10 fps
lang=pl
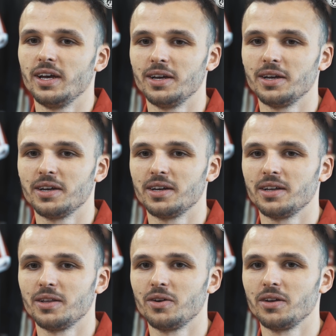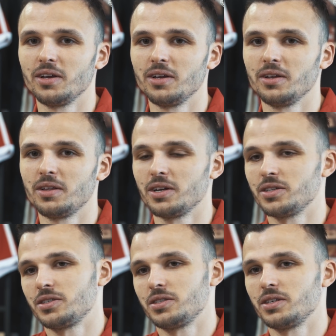E, no i
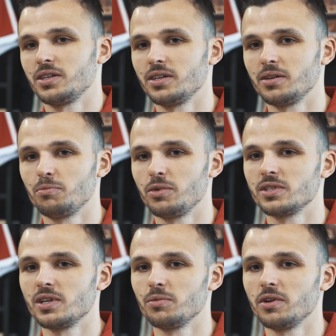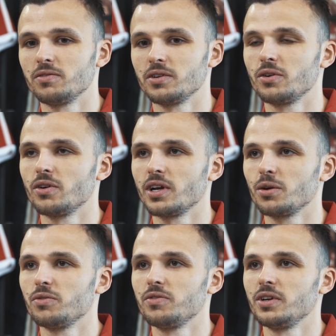też e, poznam nowych
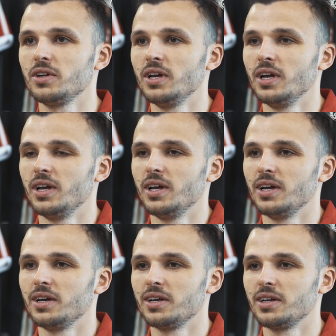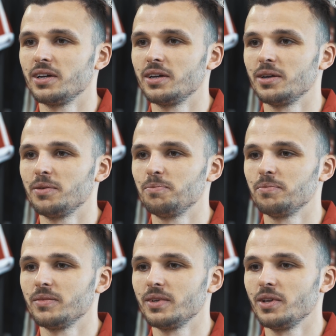kolegów i e,
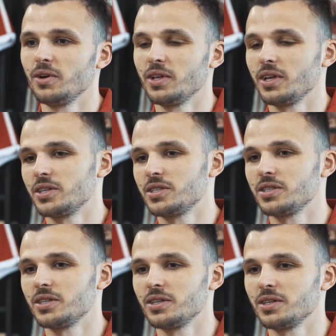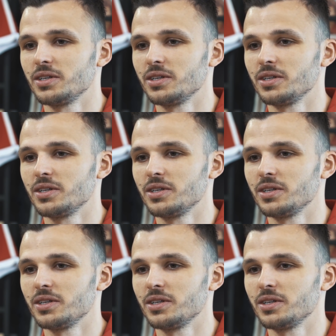no i też